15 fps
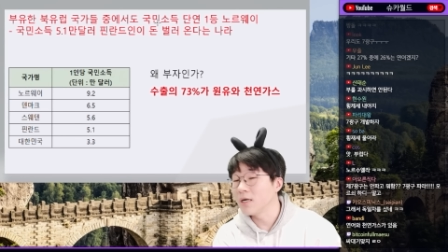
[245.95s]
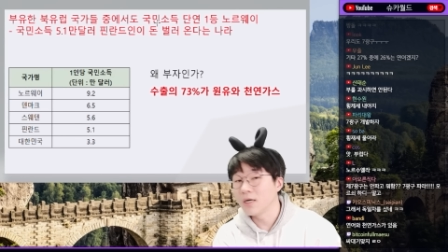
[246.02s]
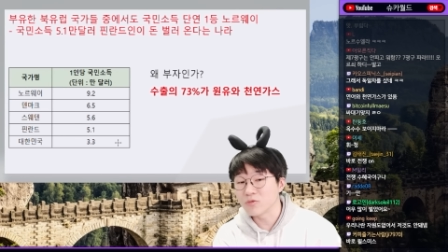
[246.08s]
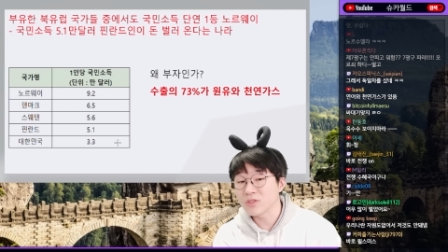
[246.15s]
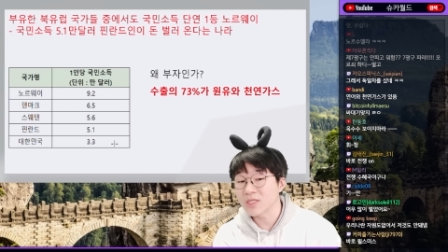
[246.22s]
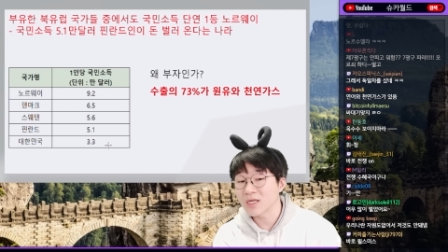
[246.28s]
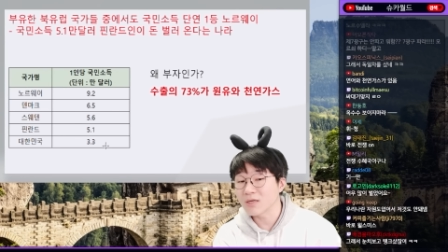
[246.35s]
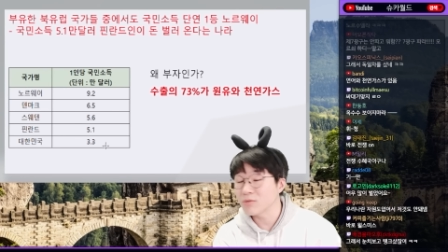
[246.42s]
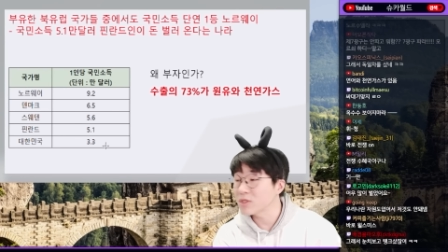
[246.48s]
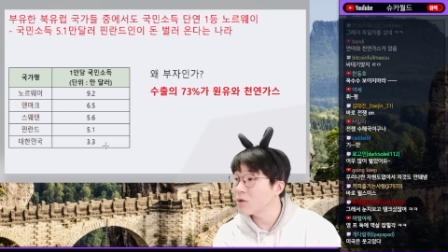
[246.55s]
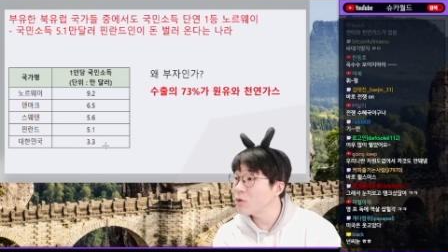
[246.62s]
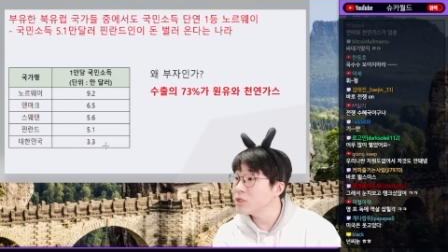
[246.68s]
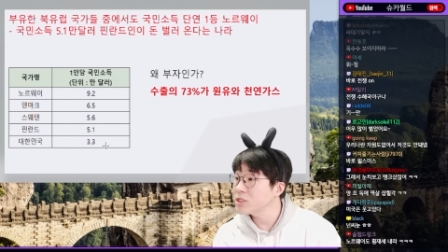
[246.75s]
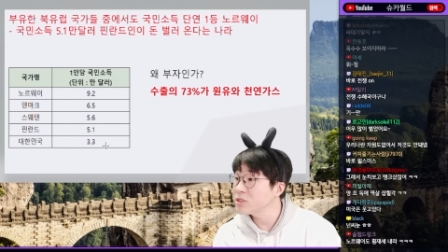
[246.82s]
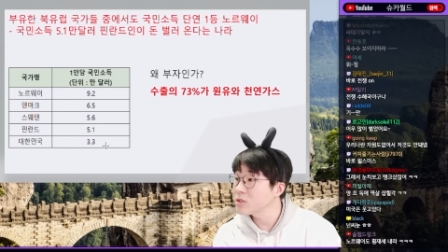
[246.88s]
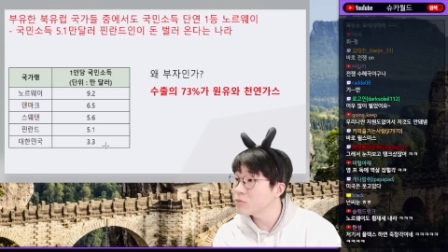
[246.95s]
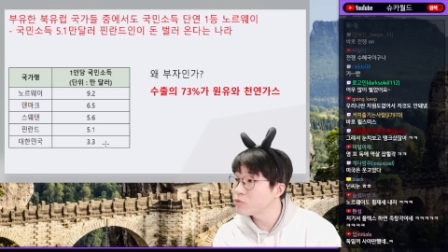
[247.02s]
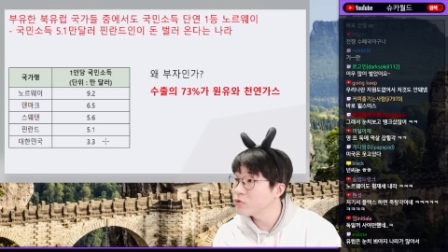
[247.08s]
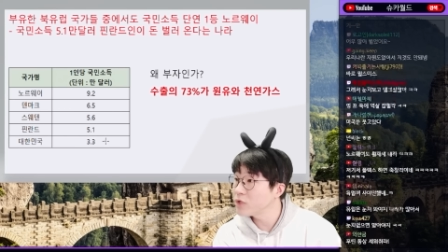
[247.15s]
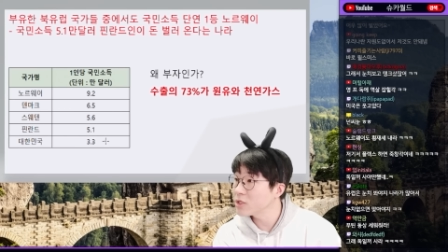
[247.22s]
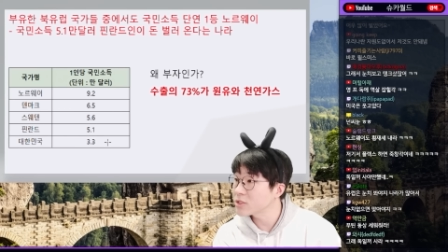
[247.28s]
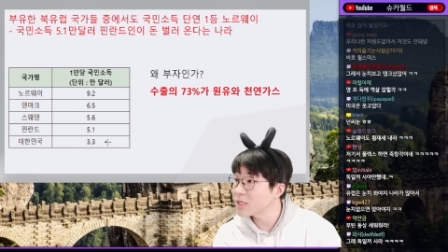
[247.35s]
우리나라보다 훨씬
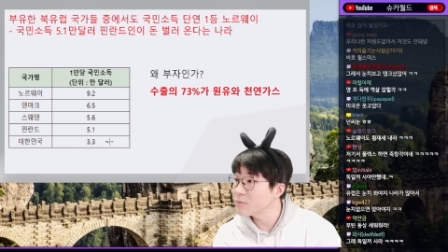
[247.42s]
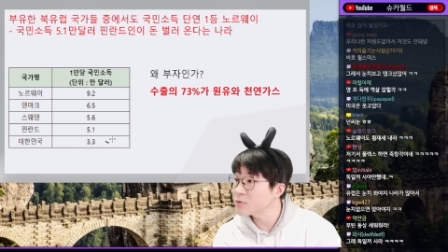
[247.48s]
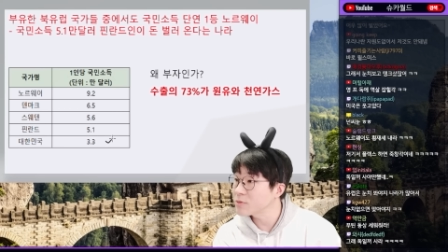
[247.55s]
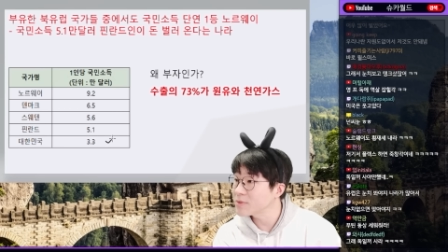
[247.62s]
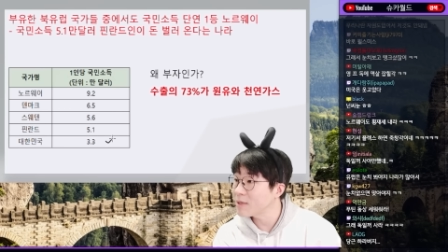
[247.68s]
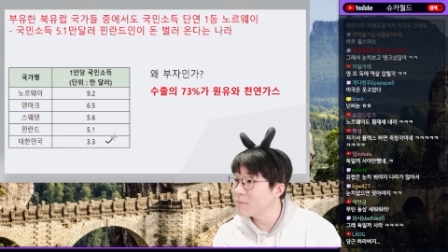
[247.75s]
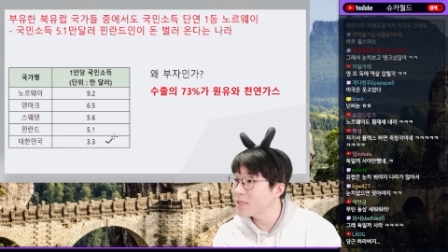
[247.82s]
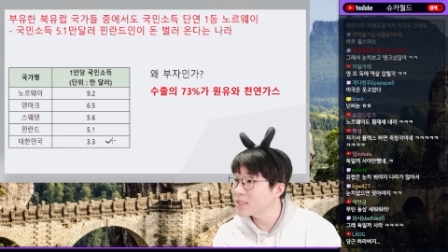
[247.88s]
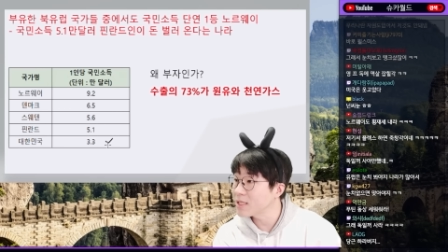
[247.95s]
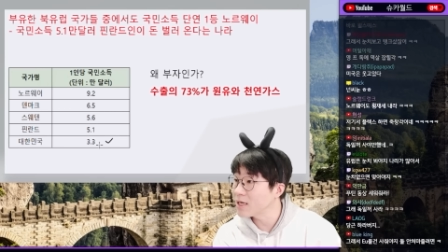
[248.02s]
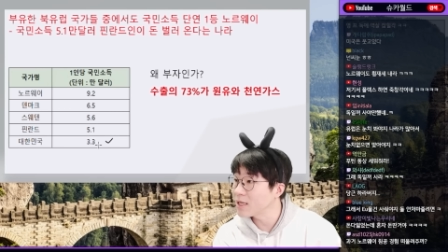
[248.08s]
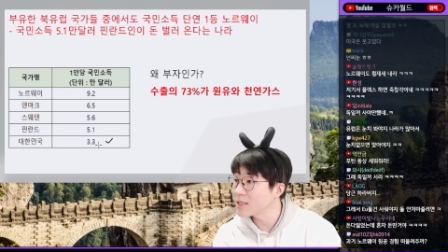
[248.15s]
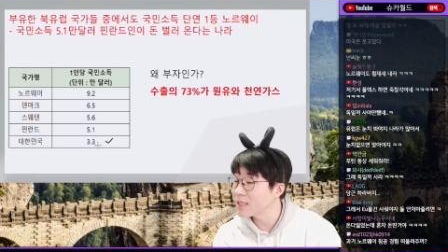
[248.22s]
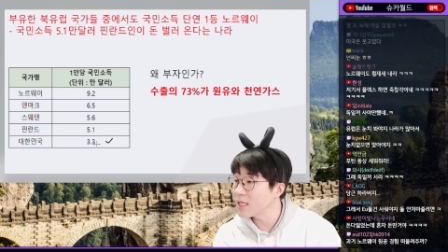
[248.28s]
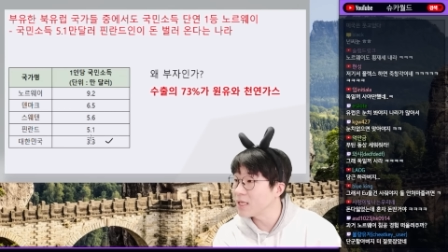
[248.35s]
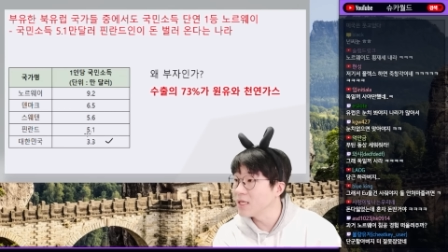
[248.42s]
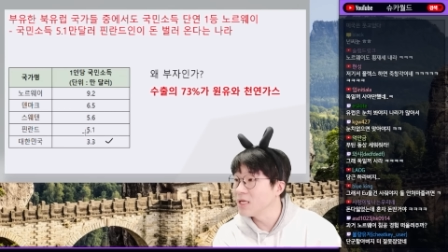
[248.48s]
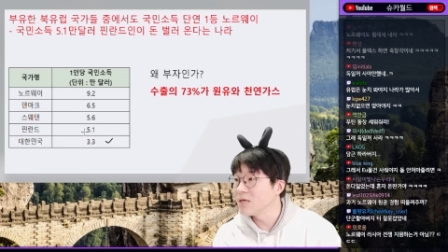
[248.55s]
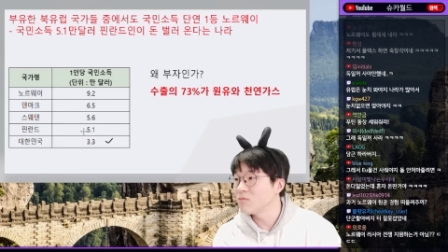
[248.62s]
더부유하지 3.3만 달러인데